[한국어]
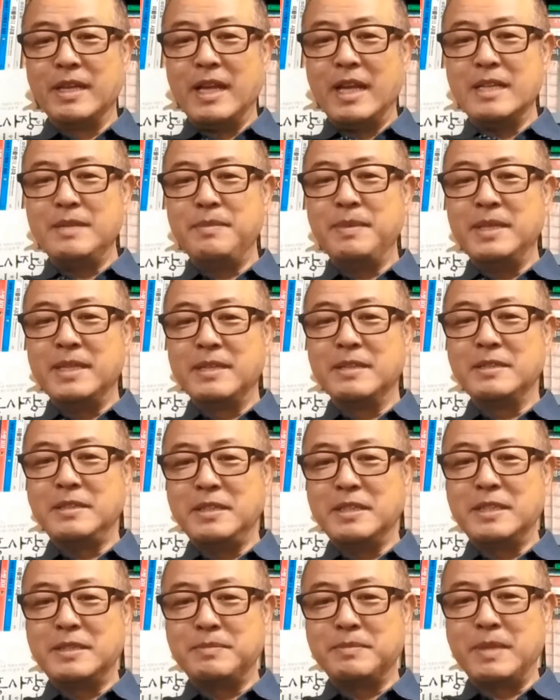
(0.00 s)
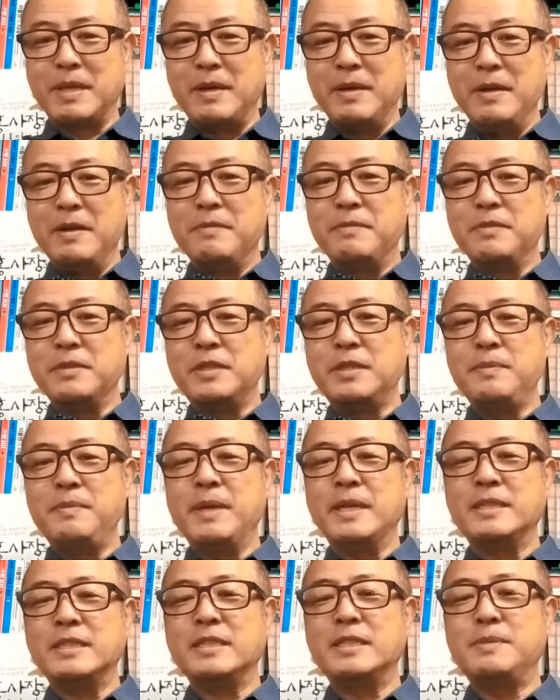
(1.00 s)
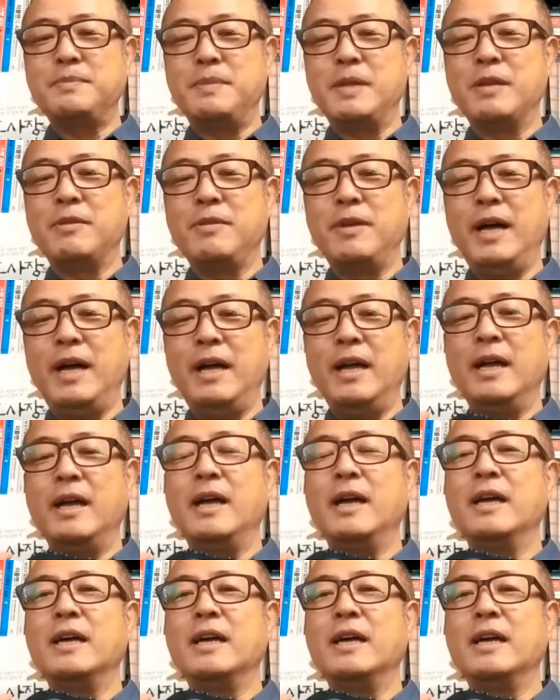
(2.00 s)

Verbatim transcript: 하지만 이것은 있습니다. 푸트맥스 신발과